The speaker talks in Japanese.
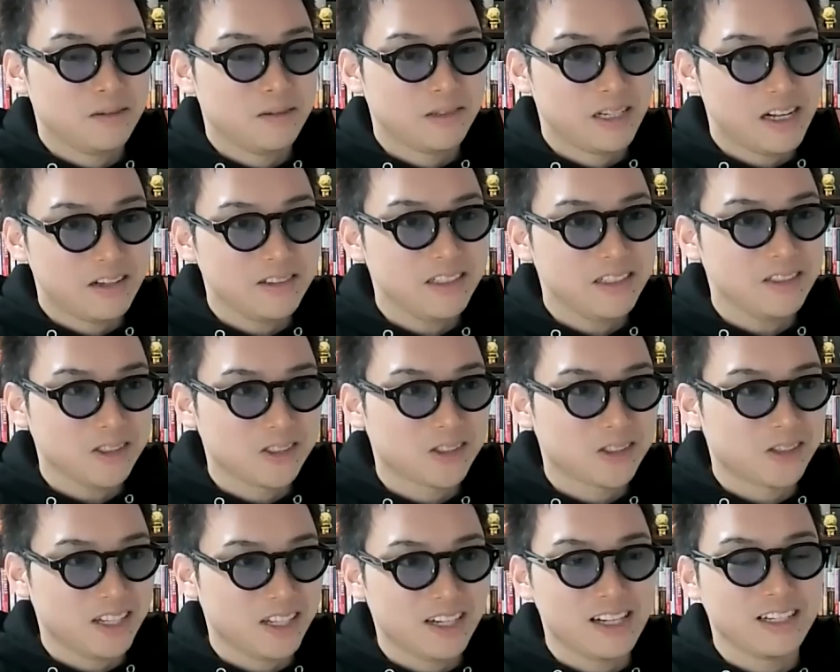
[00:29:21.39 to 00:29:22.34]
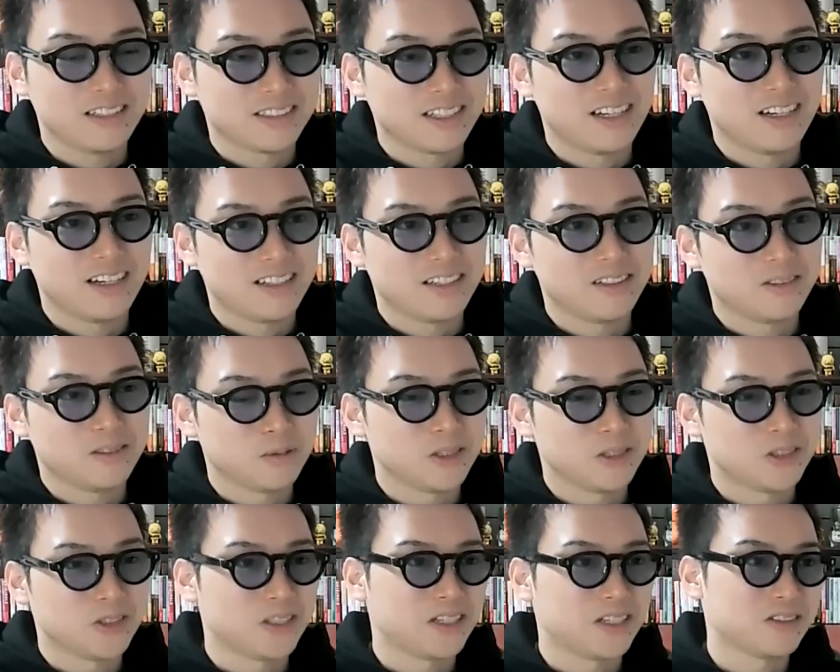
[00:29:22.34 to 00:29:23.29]
でも逆に言うとそれだけです考えてるの、
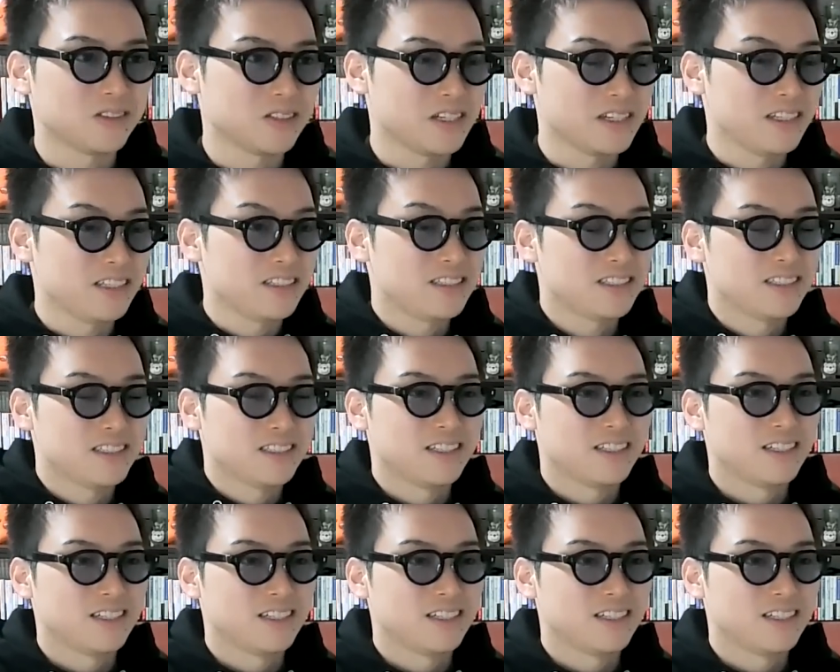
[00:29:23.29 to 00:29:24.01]
文章を書くときに。